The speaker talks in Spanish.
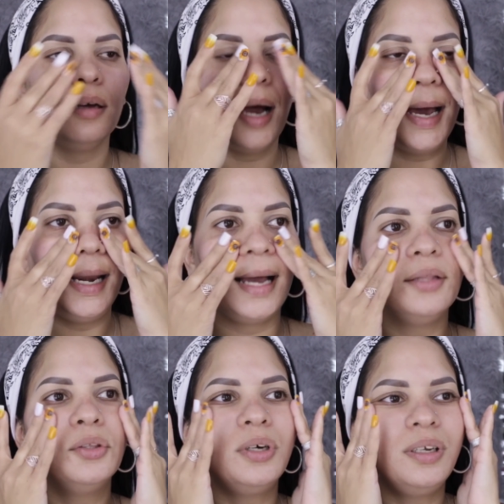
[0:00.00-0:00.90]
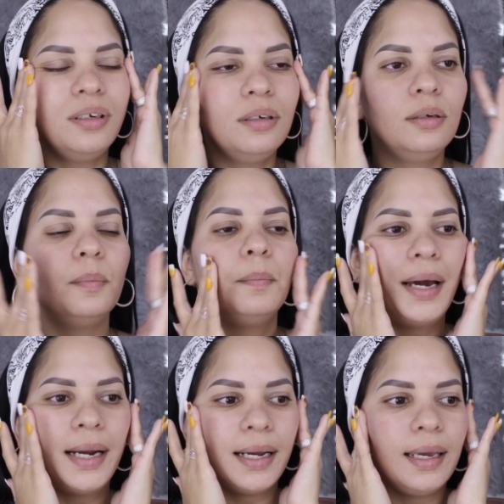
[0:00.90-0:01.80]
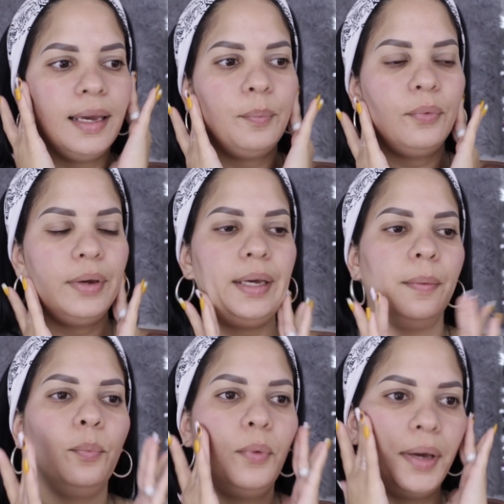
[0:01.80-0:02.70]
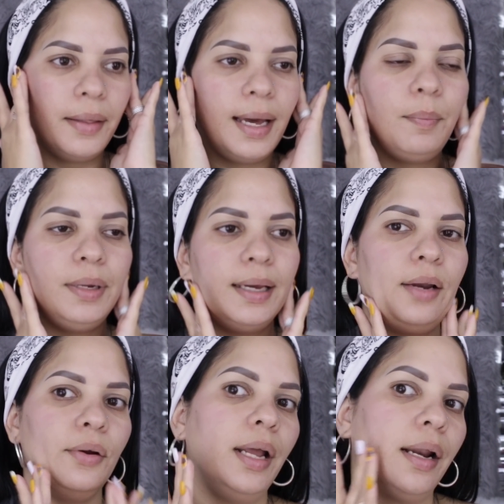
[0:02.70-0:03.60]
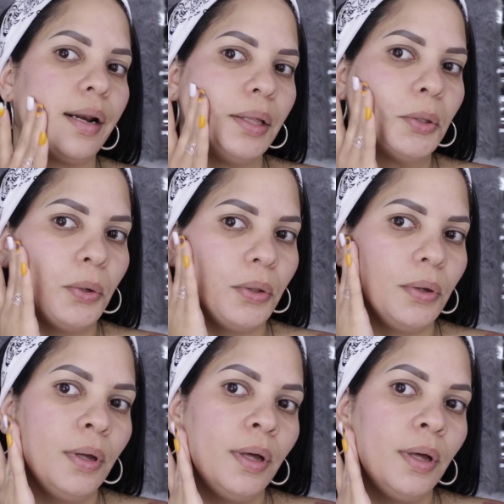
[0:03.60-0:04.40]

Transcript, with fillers: jalándolo para que pues puedas aplicarlo en el resto